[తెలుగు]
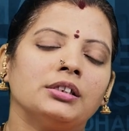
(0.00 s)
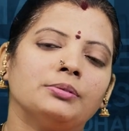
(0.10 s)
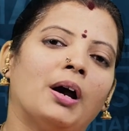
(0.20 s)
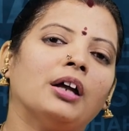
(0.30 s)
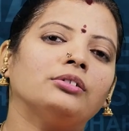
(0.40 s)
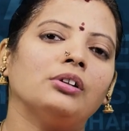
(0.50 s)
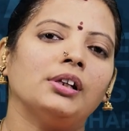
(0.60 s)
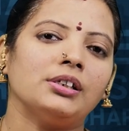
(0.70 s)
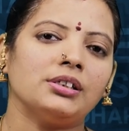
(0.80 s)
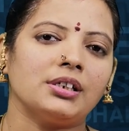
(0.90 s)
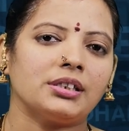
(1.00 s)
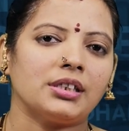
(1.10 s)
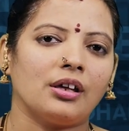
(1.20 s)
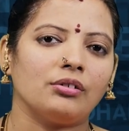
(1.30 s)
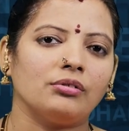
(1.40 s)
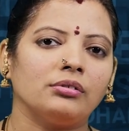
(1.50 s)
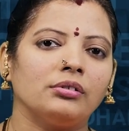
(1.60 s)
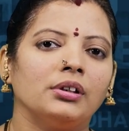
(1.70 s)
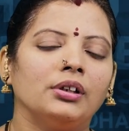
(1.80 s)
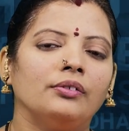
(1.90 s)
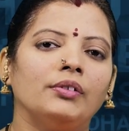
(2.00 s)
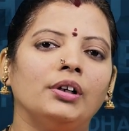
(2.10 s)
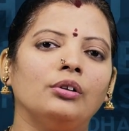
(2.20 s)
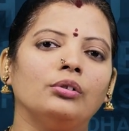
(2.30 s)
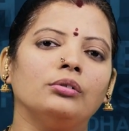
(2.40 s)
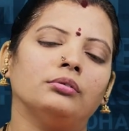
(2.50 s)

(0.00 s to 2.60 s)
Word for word: స్మార్తులు ఏం చేస్తారు వీళ్ళు